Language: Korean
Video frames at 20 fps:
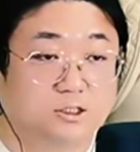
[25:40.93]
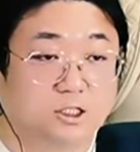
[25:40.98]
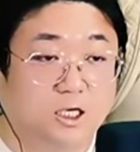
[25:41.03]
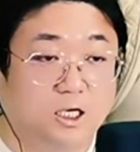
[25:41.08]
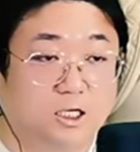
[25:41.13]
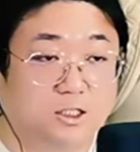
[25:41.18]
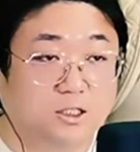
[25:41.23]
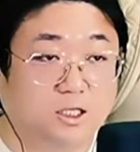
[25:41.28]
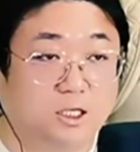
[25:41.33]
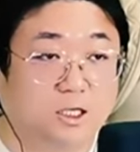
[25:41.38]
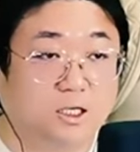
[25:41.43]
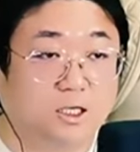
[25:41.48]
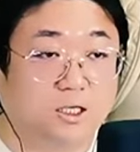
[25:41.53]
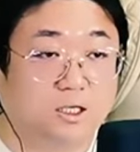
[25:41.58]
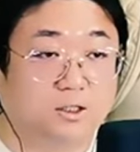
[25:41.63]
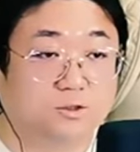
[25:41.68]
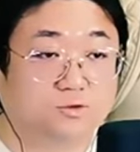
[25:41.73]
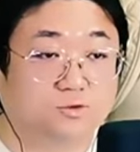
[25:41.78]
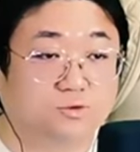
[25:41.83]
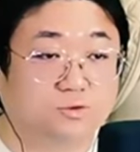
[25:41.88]
자
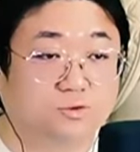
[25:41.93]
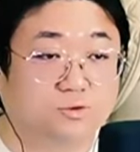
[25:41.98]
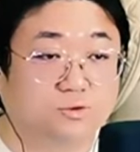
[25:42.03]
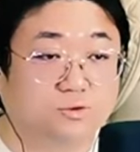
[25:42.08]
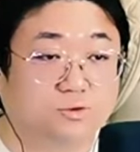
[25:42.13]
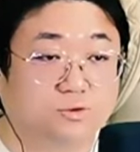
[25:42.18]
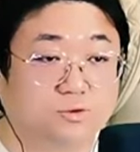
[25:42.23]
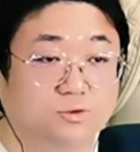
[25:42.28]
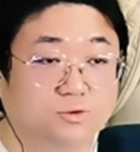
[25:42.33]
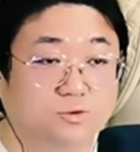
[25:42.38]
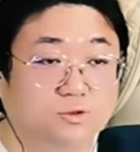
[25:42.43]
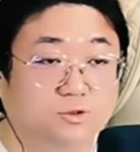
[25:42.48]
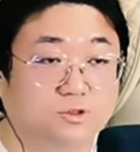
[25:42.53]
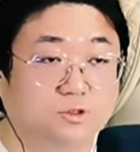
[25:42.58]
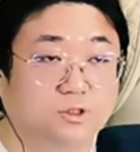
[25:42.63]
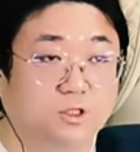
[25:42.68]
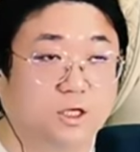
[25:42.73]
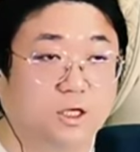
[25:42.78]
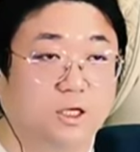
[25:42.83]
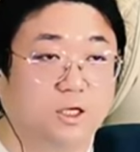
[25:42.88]
하나 둘
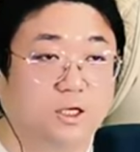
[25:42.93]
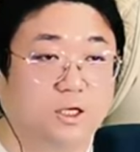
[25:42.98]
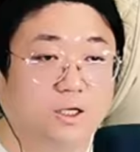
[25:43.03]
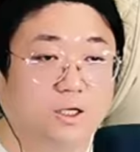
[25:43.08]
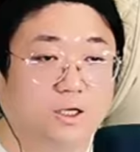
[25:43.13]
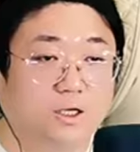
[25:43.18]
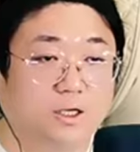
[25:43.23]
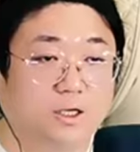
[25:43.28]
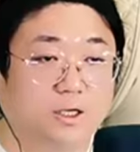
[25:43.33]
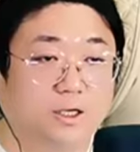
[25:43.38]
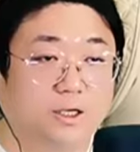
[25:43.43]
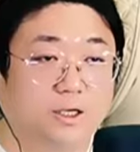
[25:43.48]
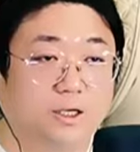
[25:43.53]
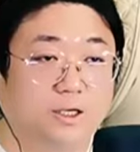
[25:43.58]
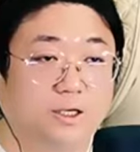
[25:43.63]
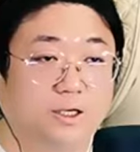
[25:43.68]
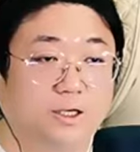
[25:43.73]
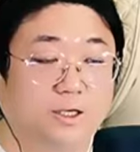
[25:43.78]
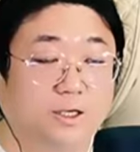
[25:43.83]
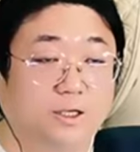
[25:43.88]

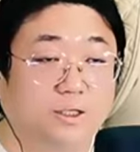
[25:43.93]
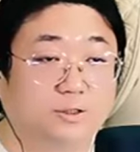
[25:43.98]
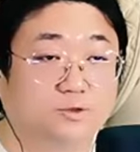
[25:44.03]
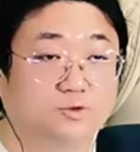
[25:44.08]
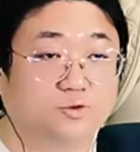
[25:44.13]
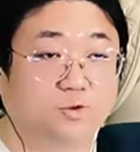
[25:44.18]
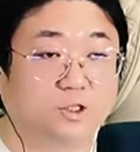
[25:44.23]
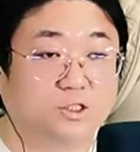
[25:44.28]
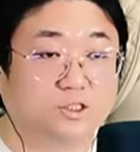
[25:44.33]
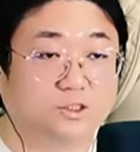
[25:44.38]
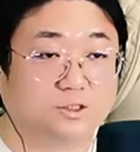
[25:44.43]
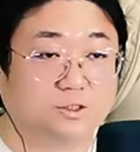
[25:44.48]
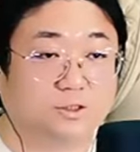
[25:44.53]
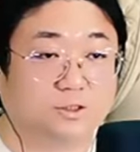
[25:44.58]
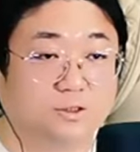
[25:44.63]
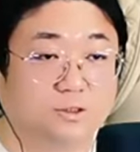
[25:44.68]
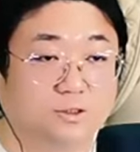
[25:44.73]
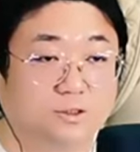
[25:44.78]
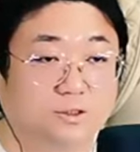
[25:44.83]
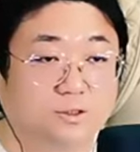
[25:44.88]
셋
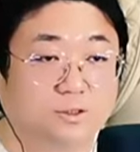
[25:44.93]
좋았어